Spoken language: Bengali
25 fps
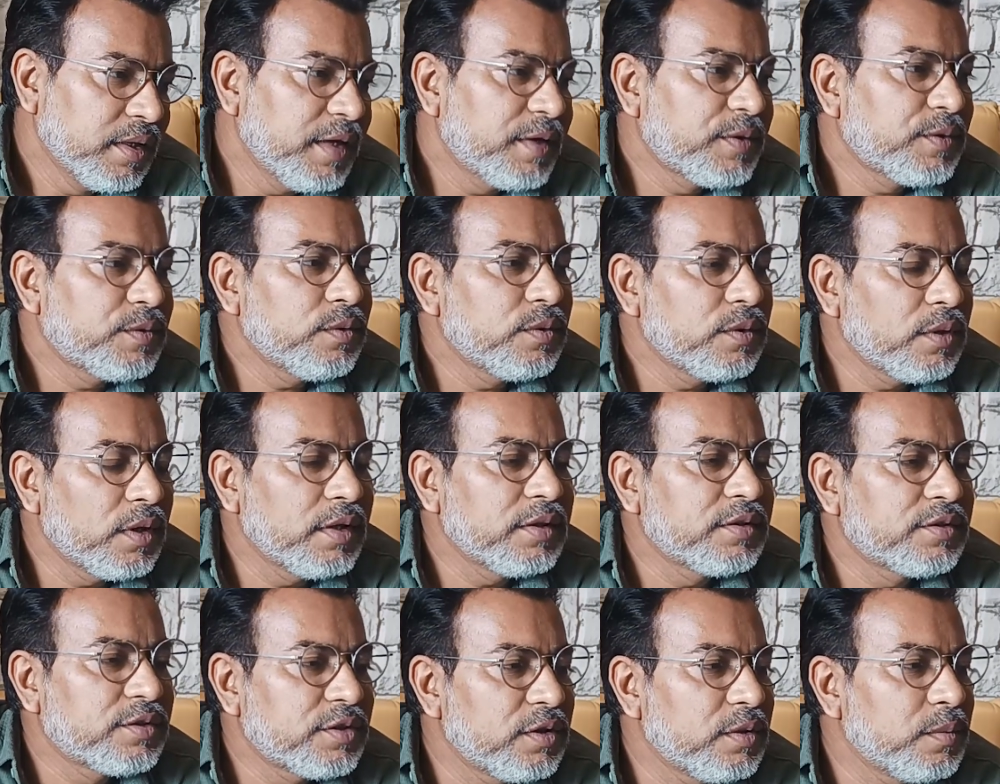একটু
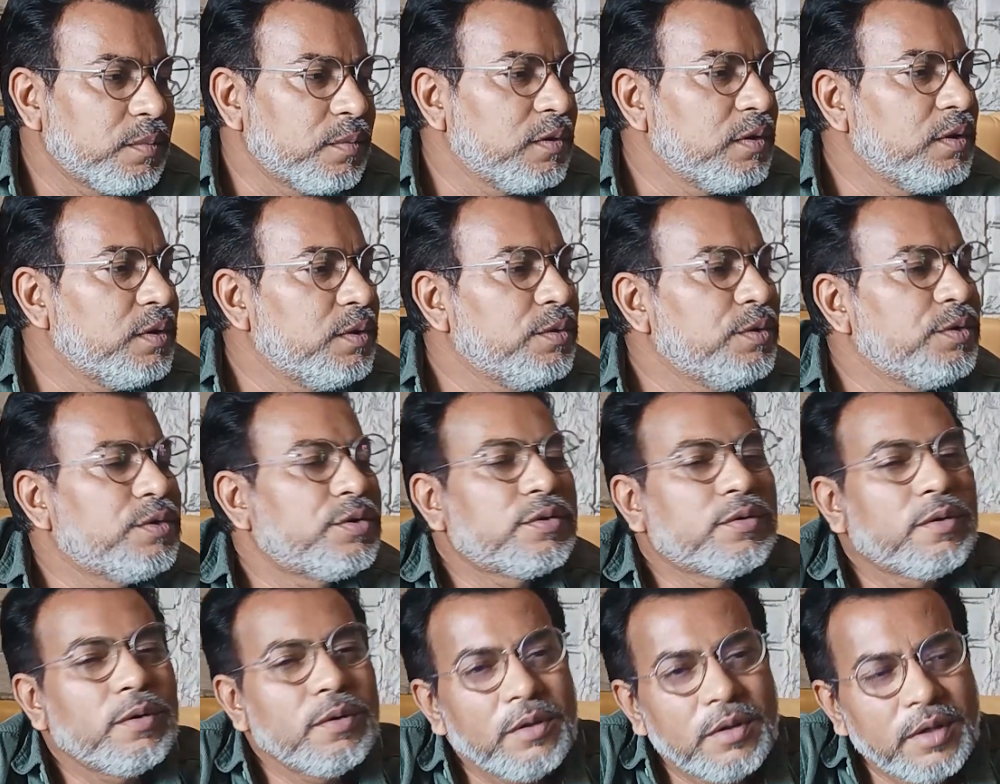নয় তৃণমূল লুট
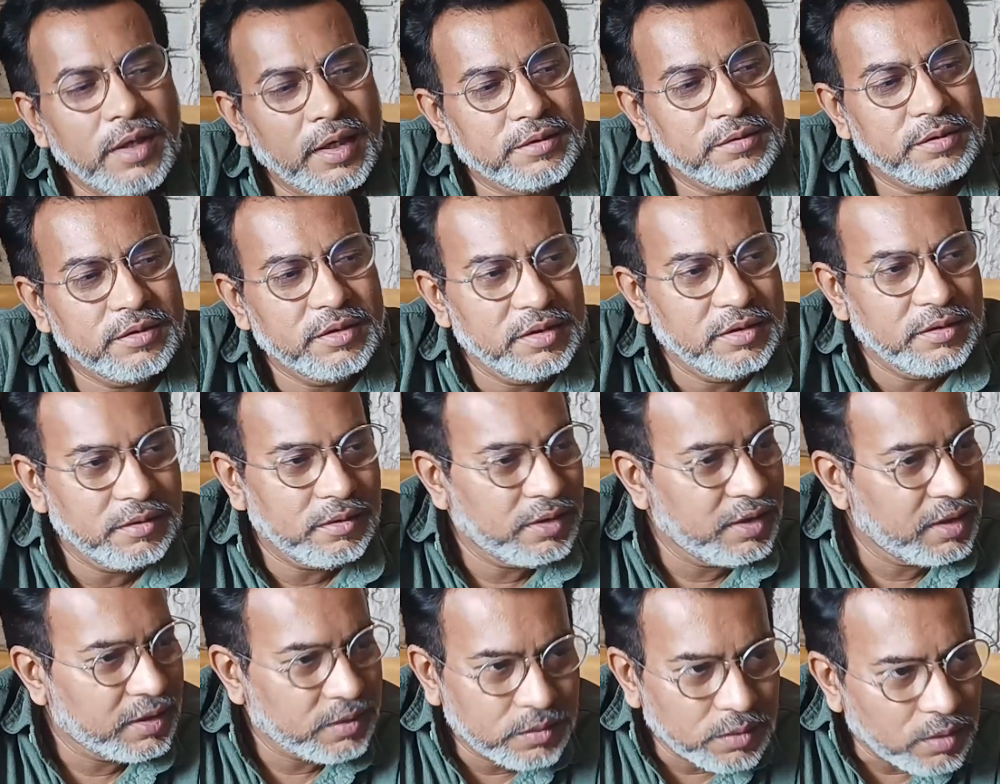করলো এতদিন
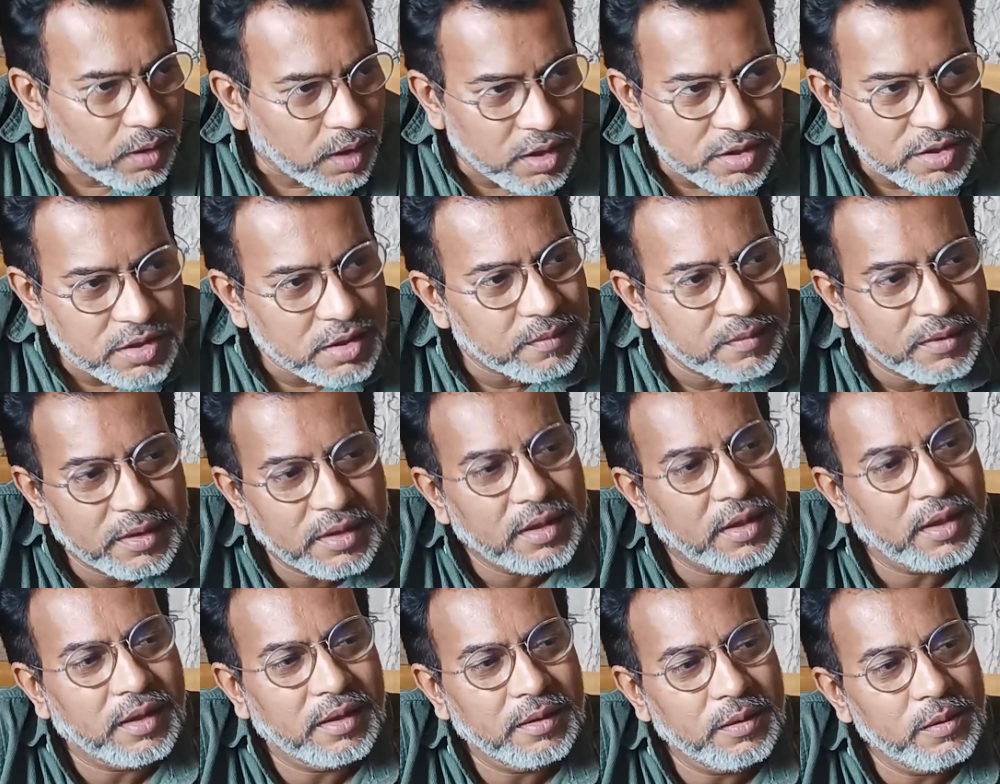ধরে একটু হাসাবে
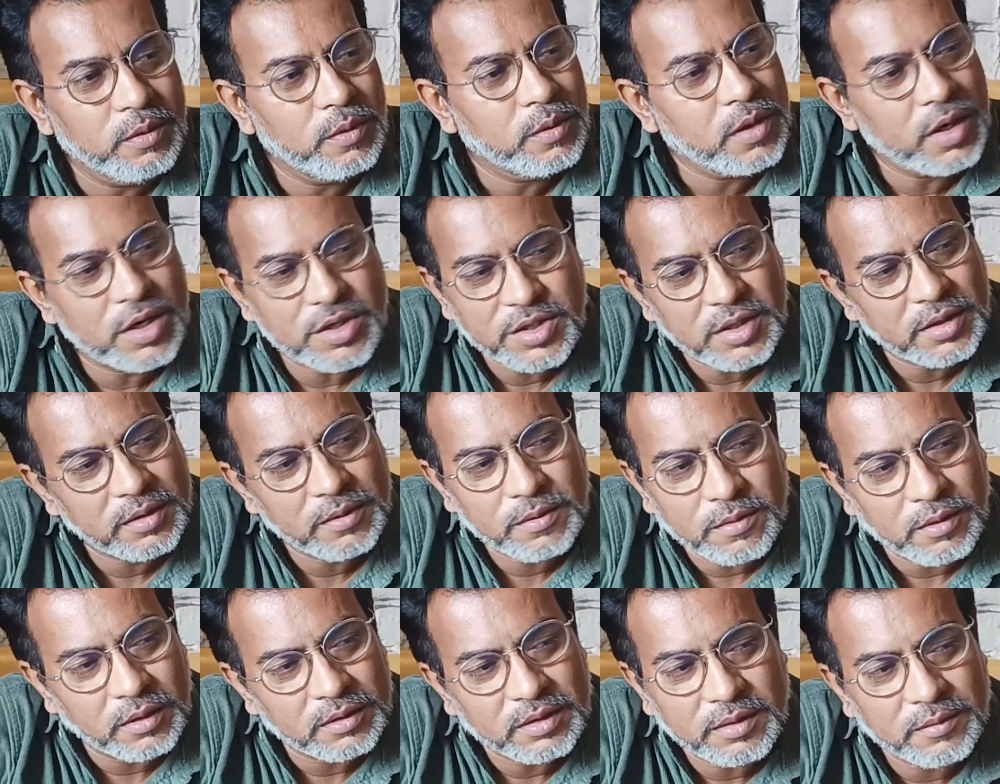না লোক
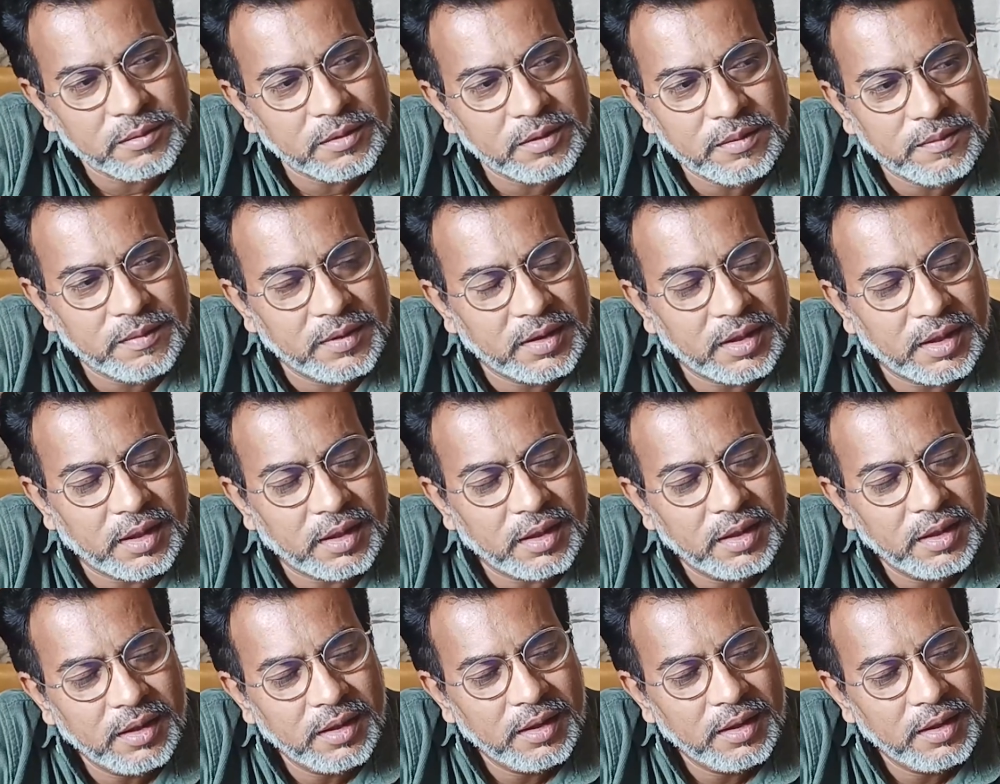হাসানো কথা বলবে না